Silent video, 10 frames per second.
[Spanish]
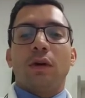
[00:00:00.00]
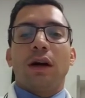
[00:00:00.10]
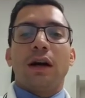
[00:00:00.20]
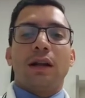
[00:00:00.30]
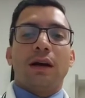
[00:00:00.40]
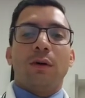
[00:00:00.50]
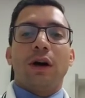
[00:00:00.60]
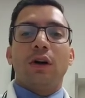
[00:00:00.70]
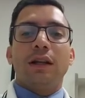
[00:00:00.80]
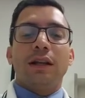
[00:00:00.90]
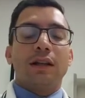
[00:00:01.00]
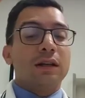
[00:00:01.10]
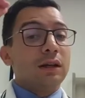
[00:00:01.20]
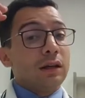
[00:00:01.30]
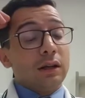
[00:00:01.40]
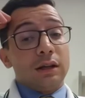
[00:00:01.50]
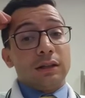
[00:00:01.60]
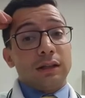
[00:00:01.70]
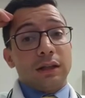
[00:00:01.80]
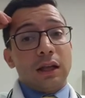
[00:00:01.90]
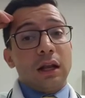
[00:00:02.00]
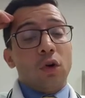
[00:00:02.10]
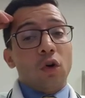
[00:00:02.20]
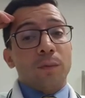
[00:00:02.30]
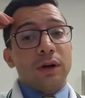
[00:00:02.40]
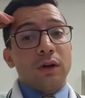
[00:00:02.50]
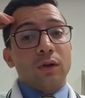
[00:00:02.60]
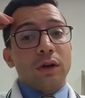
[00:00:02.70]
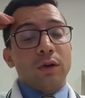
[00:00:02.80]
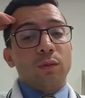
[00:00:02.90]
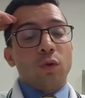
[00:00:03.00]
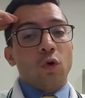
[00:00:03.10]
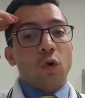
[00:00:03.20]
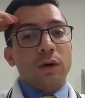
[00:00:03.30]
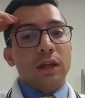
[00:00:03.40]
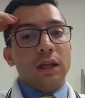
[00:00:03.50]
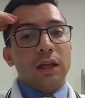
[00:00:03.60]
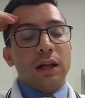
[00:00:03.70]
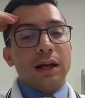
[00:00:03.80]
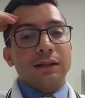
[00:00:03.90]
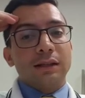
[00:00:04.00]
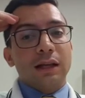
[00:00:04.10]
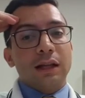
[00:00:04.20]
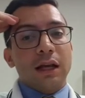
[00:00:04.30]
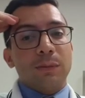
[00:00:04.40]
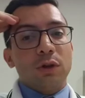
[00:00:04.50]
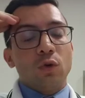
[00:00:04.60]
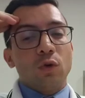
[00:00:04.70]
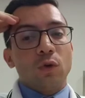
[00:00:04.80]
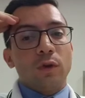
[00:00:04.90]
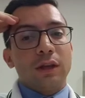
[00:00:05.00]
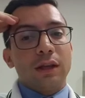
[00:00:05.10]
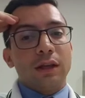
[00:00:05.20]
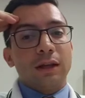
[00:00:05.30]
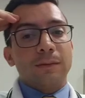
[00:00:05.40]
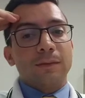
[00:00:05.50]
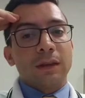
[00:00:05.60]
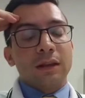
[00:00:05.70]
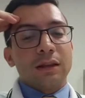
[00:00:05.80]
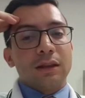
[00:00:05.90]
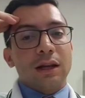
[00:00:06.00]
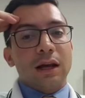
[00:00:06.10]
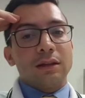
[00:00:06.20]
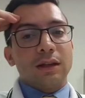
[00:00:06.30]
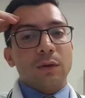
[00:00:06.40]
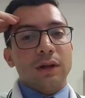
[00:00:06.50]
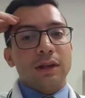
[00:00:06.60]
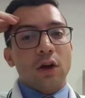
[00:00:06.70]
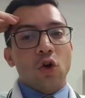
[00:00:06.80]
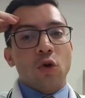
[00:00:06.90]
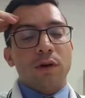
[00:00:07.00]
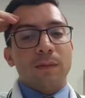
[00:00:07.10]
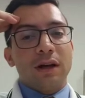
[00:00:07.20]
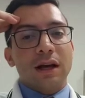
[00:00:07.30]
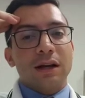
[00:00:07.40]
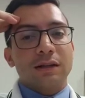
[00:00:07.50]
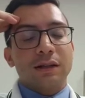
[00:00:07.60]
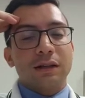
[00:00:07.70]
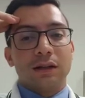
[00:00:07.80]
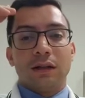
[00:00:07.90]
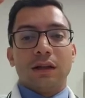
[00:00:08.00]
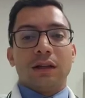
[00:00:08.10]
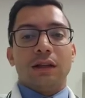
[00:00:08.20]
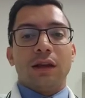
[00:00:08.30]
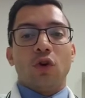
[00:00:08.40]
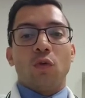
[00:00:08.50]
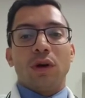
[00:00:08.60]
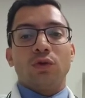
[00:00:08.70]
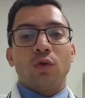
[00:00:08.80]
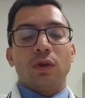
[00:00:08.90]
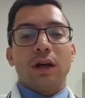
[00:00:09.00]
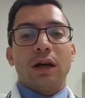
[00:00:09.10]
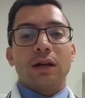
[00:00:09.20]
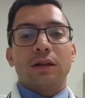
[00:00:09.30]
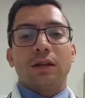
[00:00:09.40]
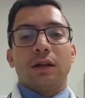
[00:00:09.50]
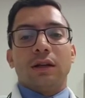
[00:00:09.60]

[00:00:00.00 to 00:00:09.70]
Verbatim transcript: Voy a dejar abajo el link. Si quieren, cómprenlo y, y leanse el capítulo de, de las entrevistas, de cómo prepararse, de cómo estudiar.